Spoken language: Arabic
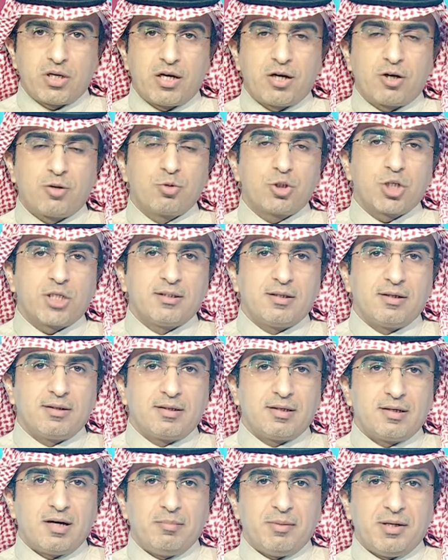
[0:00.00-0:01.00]
لكم مشاهدينا
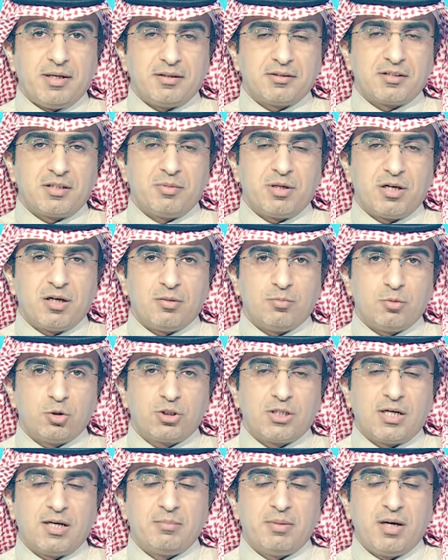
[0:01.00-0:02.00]
الكرام على طيب
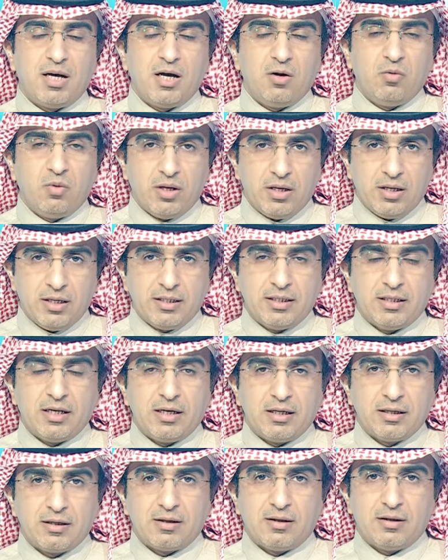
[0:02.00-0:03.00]
المتابعة وإلى
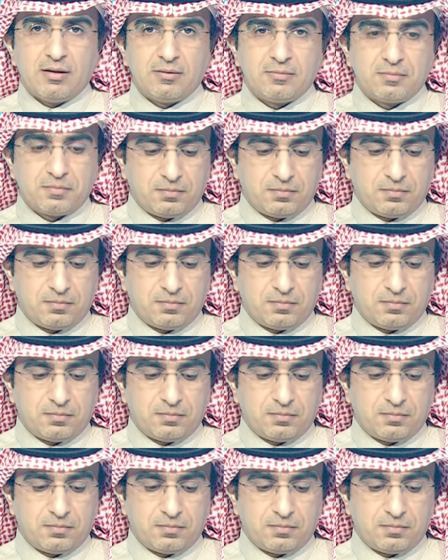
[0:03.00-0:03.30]
اللقاء